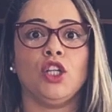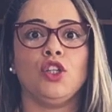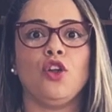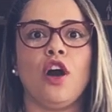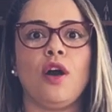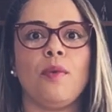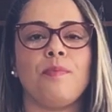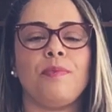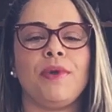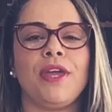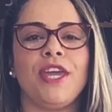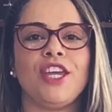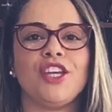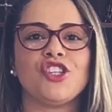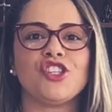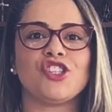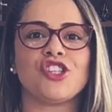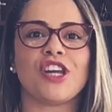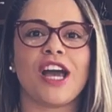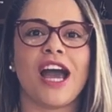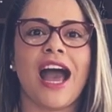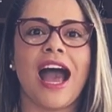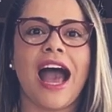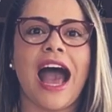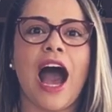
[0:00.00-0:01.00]
no BIM
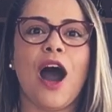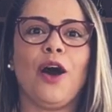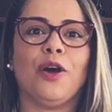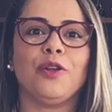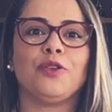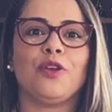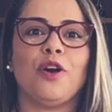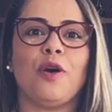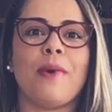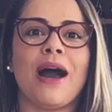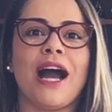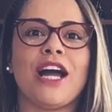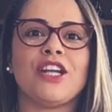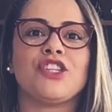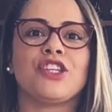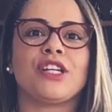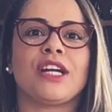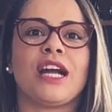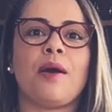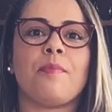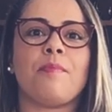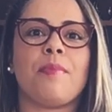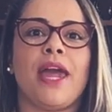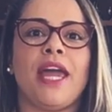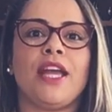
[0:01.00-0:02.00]
já
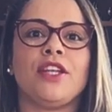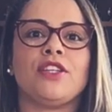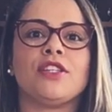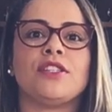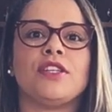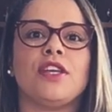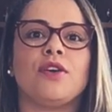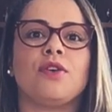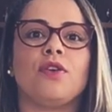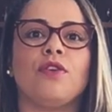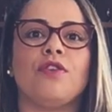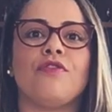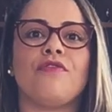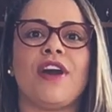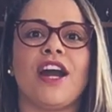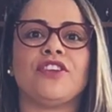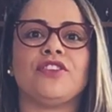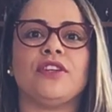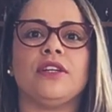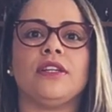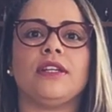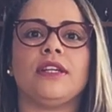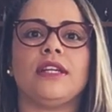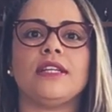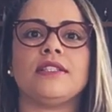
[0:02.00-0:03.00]
automaticamente se
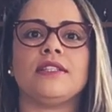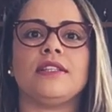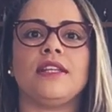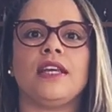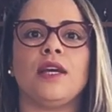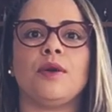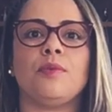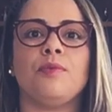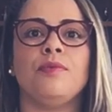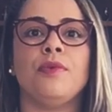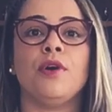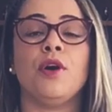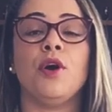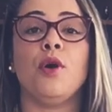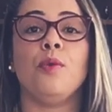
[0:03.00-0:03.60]
converte em 3D